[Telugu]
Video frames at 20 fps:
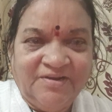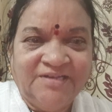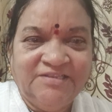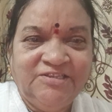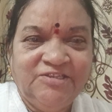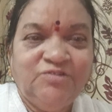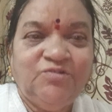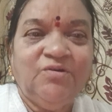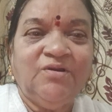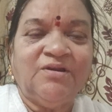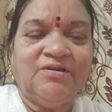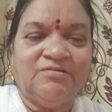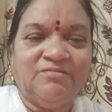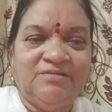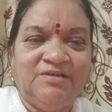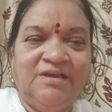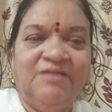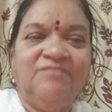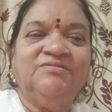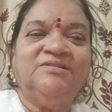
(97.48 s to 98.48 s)
అతిథులను
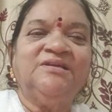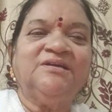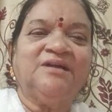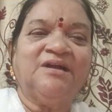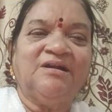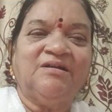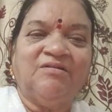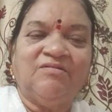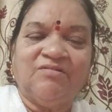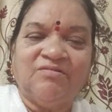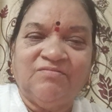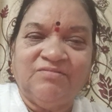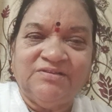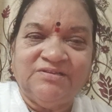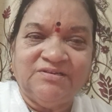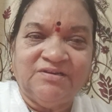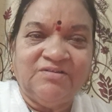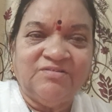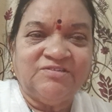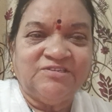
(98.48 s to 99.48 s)
ఏ విధంగా
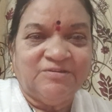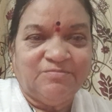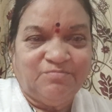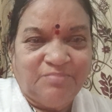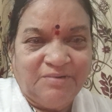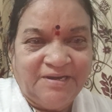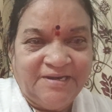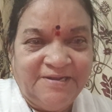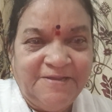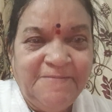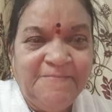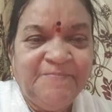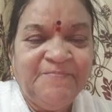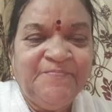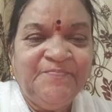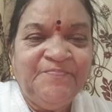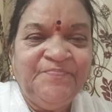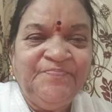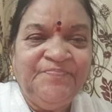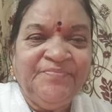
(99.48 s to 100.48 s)
గౌరవించాలో చెప్పాలి
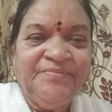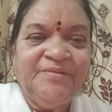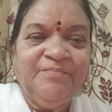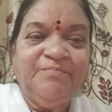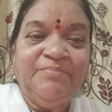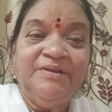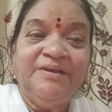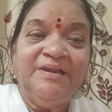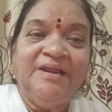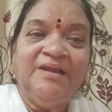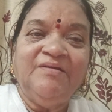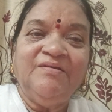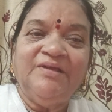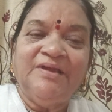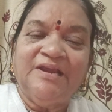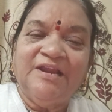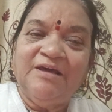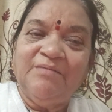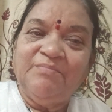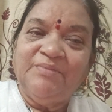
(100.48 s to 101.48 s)
పిల్లలు
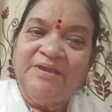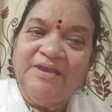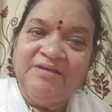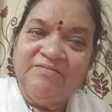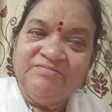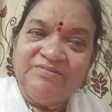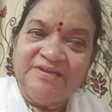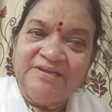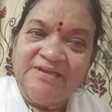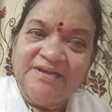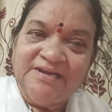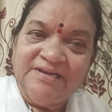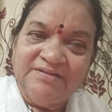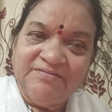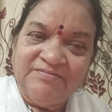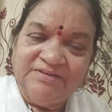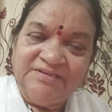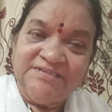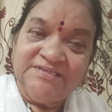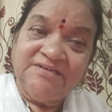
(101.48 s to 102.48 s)
ఎలా బిహేవ్ చేయాలి
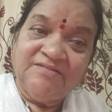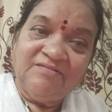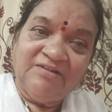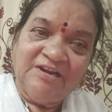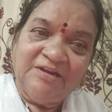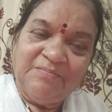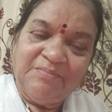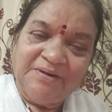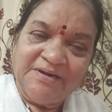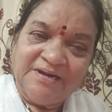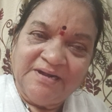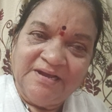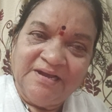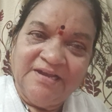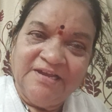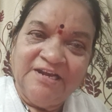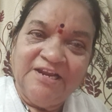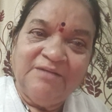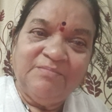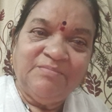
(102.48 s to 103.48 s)
వచ్చిన వాళ్ళ పట్ల
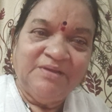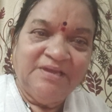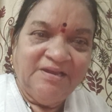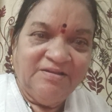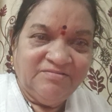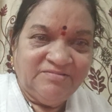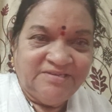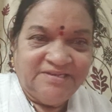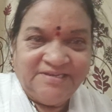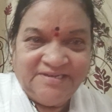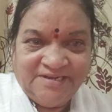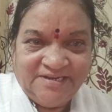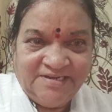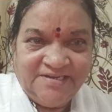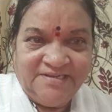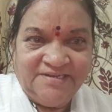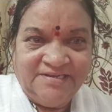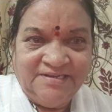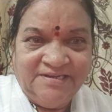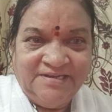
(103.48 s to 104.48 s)
ఎలా బిహేవ్
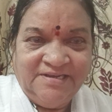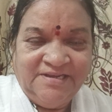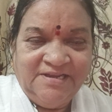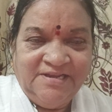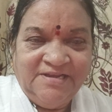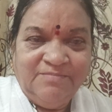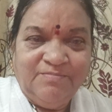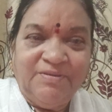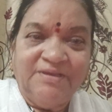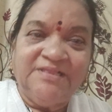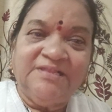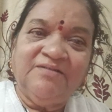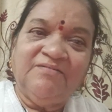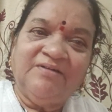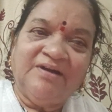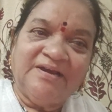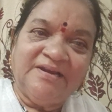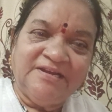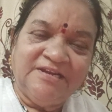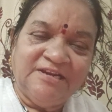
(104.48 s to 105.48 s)
చేయాలి
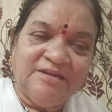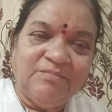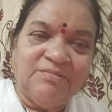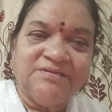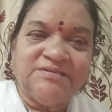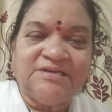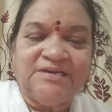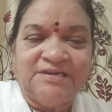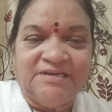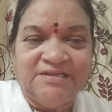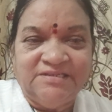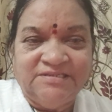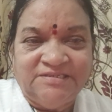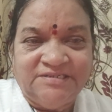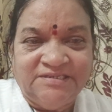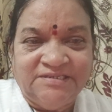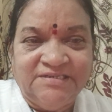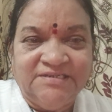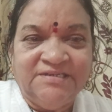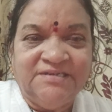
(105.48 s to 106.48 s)
పెద్దవారికి
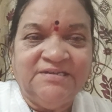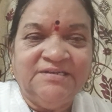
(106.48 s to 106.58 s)
నమస్కరించి